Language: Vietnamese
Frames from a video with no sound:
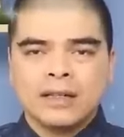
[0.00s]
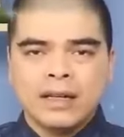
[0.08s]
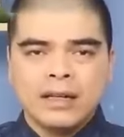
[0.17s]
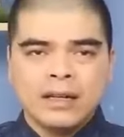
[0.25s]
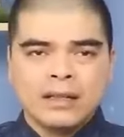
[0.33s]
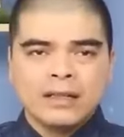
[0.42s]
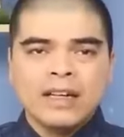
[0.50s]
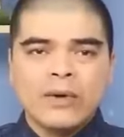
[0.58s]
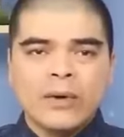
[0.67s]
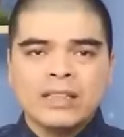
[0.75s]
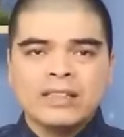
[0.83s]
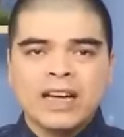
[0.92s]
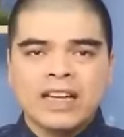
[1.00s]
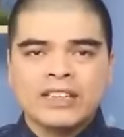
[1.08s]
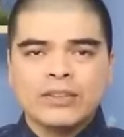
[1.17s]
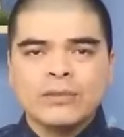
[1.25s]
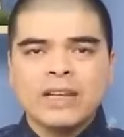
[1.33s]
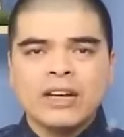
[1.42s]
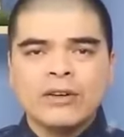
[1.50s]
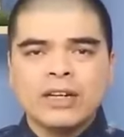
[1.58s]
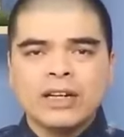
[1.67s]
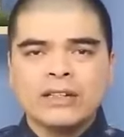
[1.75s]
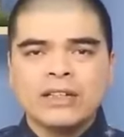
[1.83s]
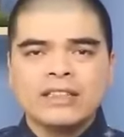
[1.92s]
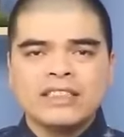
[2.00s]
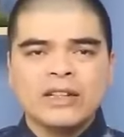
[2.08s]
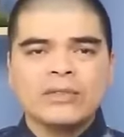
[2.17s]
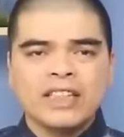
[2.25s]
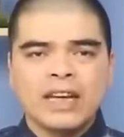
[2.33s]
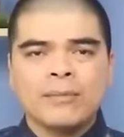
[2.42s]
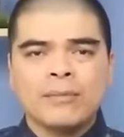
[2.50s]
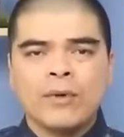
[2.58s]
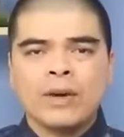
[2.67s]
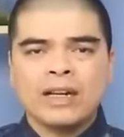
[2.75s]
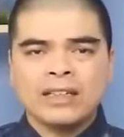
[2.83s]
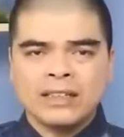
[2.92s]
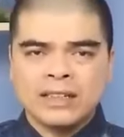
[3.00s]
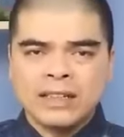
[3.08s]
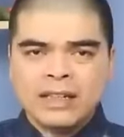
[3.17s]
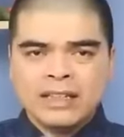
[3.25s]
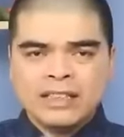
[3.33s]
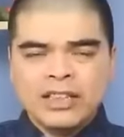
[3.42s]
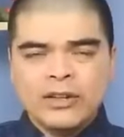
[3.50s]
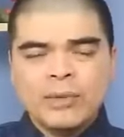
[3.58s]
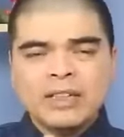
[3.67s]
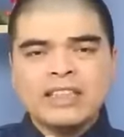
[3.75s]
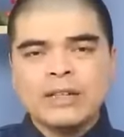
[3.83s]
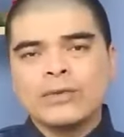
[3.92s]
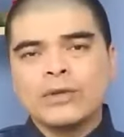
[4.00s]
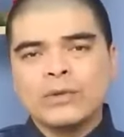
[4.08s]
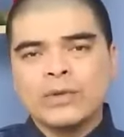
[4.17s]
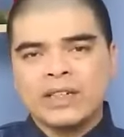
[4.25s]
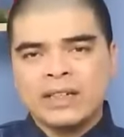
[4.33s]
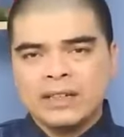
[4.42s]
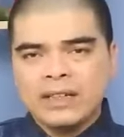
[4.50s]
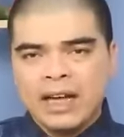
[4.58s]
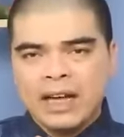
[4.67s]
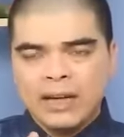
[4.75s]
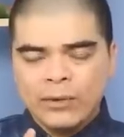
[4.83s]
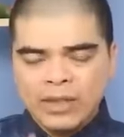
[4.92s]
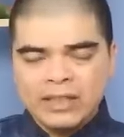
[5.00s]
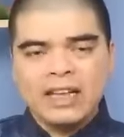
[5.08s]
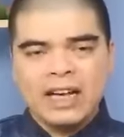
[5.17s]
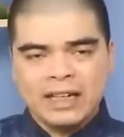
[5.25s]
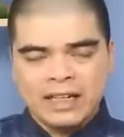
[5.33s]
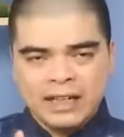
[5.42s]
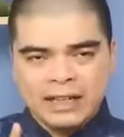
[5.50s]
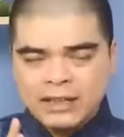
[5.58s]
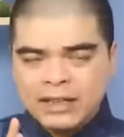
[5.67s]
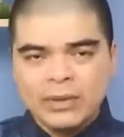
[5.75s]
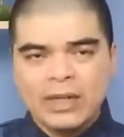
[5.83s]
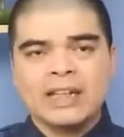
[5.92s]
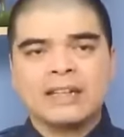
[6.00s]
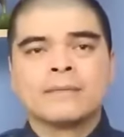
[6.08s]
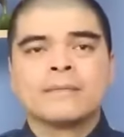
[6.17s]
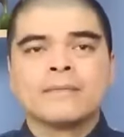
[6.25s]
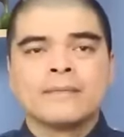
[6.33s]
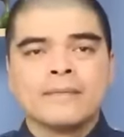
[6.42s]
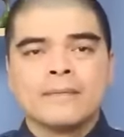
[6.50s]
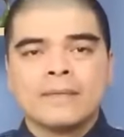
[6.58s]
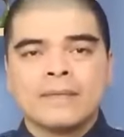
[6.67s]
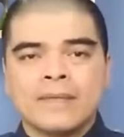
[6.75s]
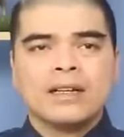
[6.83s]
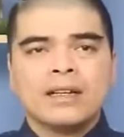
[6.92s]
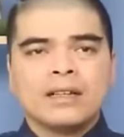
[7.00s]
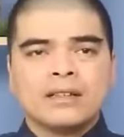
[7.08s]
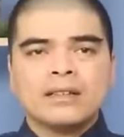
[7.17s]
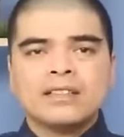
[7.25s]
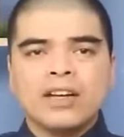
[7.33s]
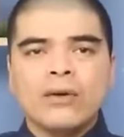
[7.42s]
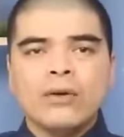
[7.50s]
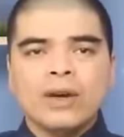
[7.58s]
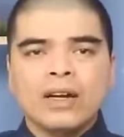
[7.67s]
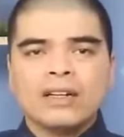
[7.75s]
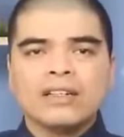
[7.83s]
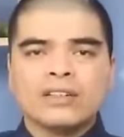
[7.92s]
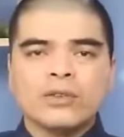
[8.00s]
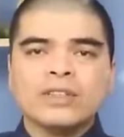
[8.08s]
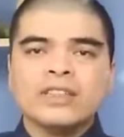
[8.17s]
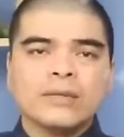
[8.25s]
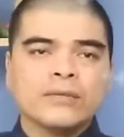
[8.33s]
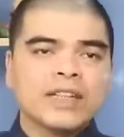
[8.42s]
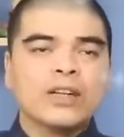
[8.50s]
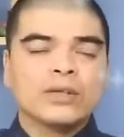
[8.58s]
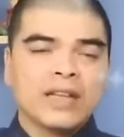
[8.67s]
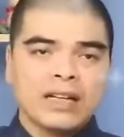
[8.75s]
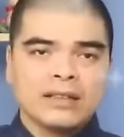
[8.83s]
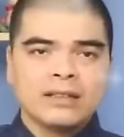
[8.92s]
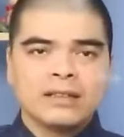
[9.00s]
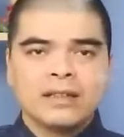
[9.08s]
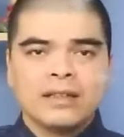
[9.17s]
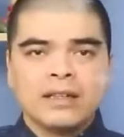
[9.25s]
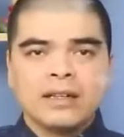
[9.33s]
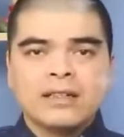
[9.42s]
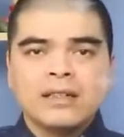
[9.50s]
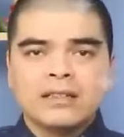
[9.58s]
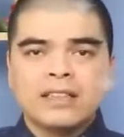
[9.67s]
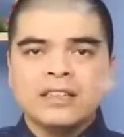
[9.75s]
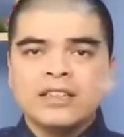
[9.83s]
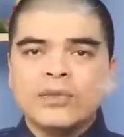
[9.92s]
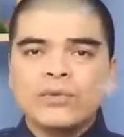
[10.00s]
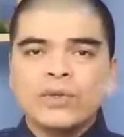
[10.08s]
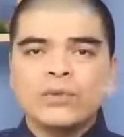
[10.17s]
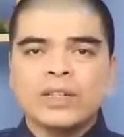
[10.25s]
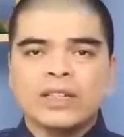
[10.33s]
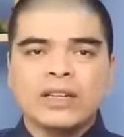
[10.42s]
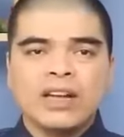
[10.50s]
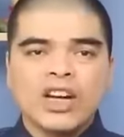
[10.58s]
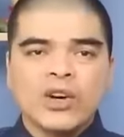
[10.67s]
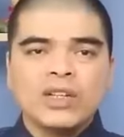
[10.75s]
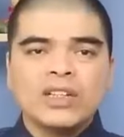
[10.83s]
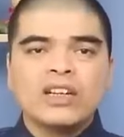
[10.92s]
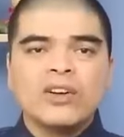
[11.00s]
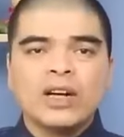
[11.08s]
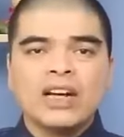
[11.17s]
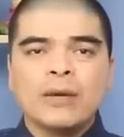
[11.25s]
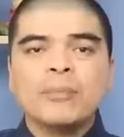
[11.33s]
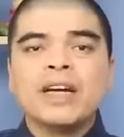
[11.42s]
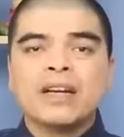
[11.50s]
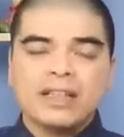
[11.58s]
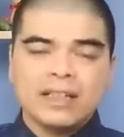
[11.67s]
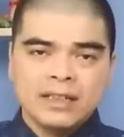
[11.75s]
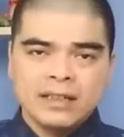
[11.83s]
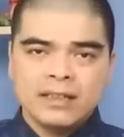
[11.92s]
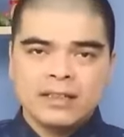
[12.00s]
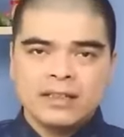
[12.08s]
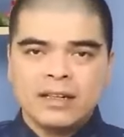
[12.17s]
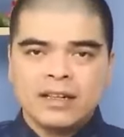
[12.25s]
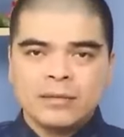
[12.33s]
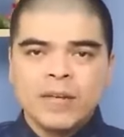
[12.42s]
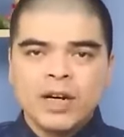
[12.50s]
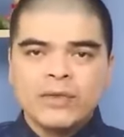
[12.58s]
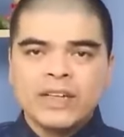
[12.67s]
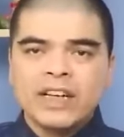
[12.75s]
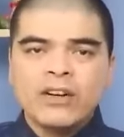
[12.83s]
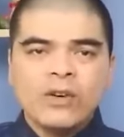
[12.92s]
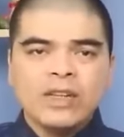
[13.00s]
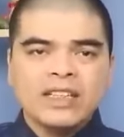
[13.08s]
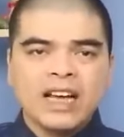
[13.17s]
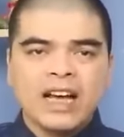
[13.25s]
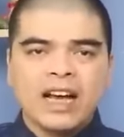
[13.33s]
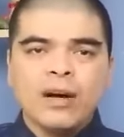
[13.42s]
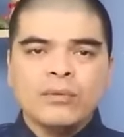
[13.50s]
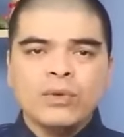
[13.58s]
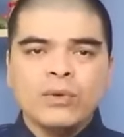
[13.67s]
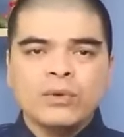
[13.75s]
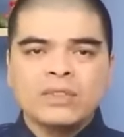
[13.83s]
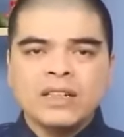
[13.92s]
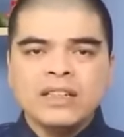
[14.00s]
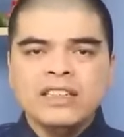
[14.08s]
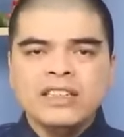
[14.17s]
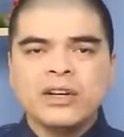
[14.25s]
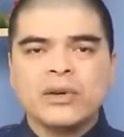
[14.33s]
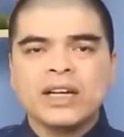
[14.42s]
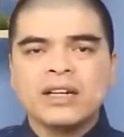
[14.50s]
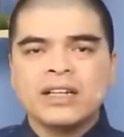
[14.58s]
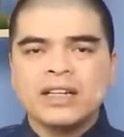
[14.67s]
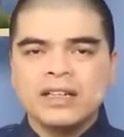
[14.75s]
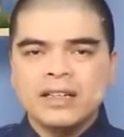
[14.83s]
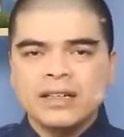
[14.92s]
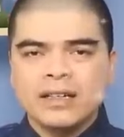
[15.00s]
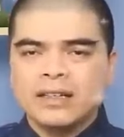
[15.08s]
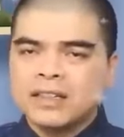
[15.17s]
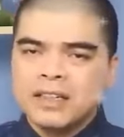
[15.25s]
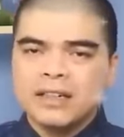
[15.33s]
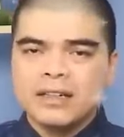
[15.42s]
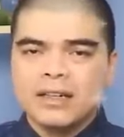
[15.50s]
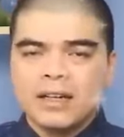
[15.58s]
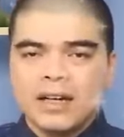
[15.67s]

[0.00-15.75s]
Đấy, thì để hóa giải thì chúng ta cũng cần nên treo rèm hoặc là gì treo bức tranh phong thủy để hóa giải cái điều này. Thứ sáu là cửa đối diện với cầu thang. Cửa chính trong phong thủy còn được gọi là miệng khí bởi vì cái ngôi nhà hấp thụ rất nhiều cái khí cần thiết